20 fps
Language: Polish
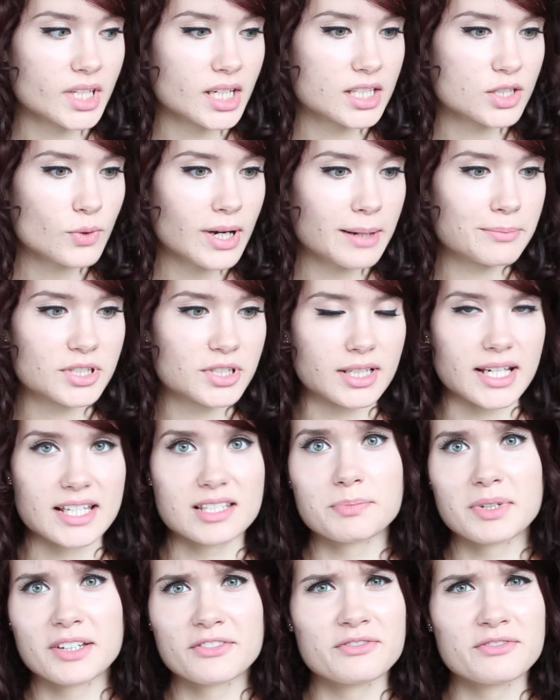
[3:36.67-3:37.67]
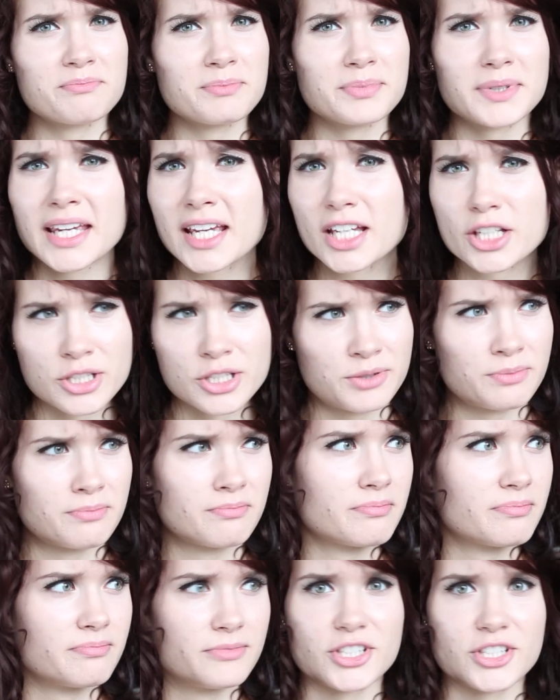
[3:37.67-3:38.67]
słabsze, SPF 5,
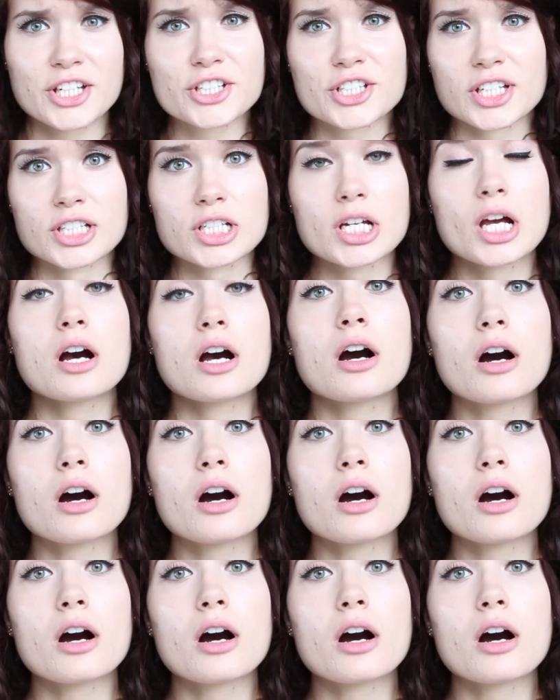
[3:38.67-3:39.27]
10,